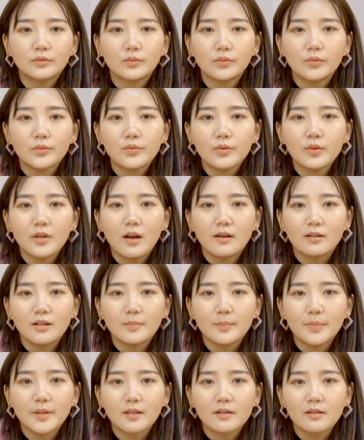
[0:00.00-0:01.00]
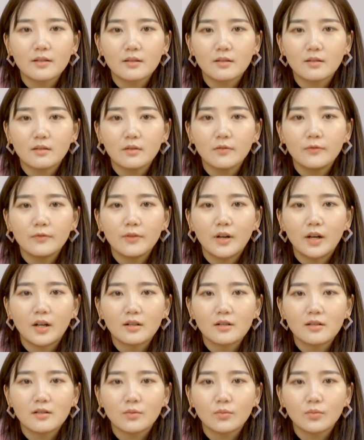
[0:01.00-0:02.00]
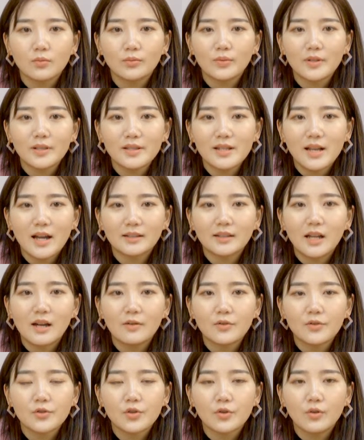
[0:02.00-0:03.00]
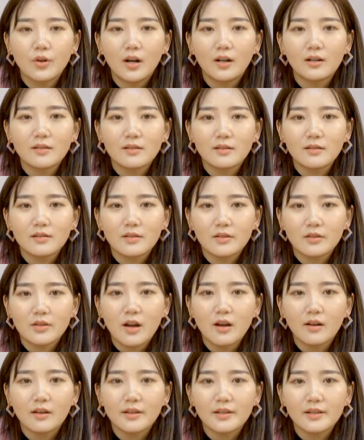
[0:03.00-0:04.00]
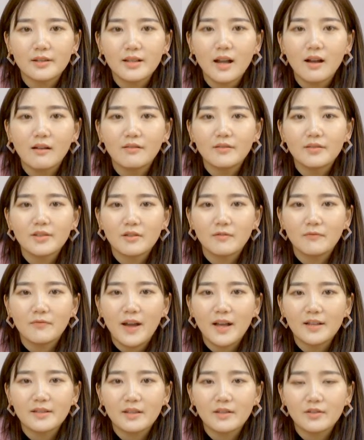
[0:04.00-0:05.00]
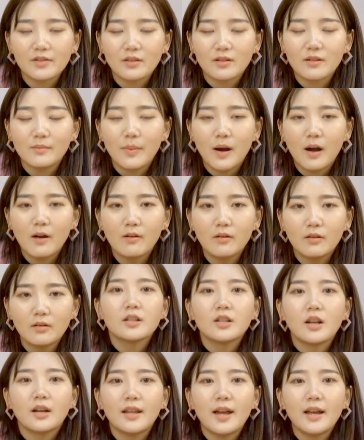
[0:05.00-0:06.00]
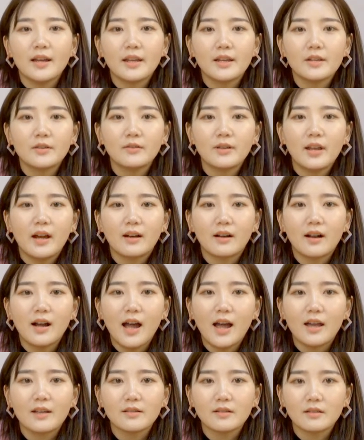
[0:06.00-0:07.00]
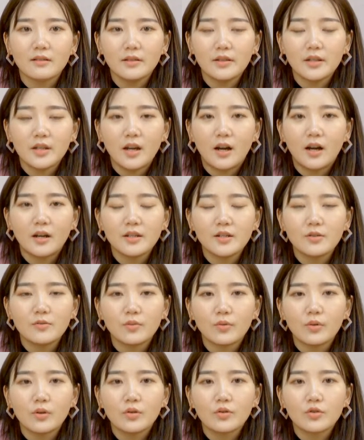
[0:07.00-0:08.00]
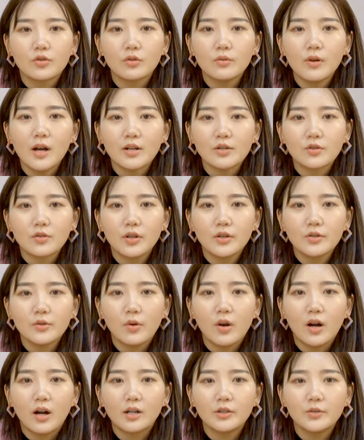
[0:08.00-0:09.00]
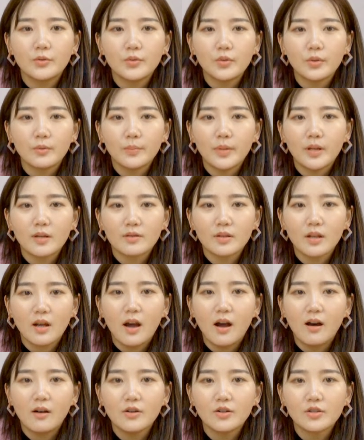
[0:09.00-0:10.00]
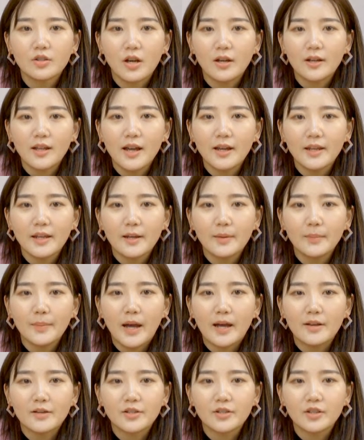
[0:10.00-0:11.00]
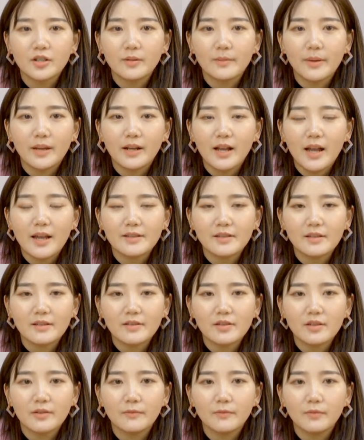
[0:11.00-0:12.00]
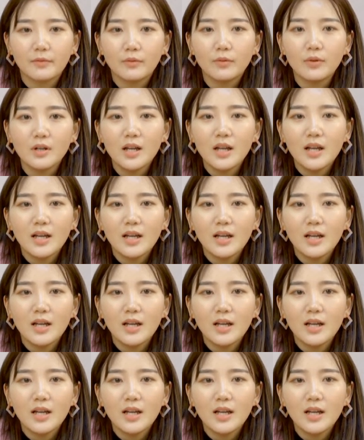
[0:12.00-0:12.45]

独居老人病逝，富儿子独吞家当，穷儿子只要了一项，竟发现是个宝。曹大爷有两个孩子，一儿一女。俗话说有儿有女便是好，曹大爷还是特别开心幸福。